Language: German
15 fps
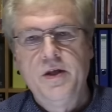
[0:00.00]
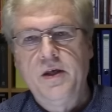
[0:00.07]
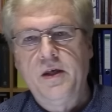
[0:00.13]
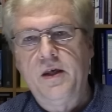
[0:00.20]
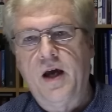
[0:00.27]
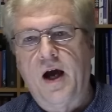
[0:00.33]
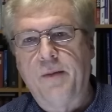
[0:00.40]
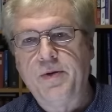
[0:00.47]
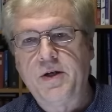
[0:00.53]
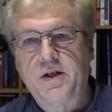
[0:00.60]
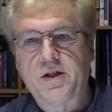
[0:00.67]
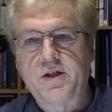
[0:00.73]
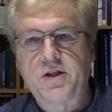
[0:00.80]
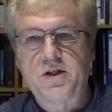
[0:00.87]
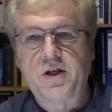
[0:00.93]
Hier habe ich
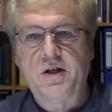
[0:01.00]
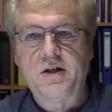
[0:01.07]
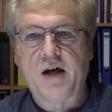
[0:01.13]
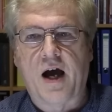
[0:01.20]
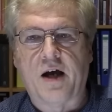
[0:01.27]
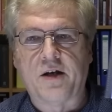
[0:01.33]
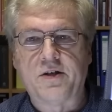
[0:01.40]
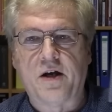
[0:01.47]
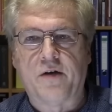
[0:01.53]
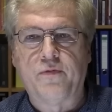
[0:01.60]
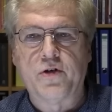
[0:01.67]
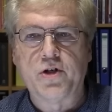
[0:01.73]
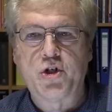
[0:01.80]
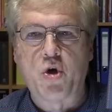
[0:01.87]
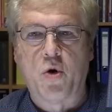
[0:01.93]
das Zitat ja
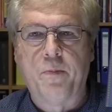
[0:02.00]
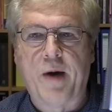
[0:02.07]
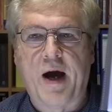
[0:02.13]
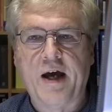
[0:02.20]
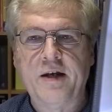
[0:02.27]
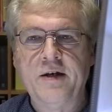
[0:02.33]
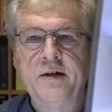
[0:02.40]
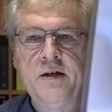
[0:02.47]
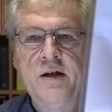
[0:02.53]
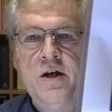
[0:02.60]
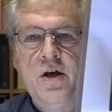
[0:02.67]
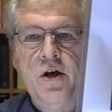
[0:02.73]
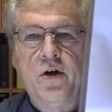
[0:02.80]
von Joe Biden,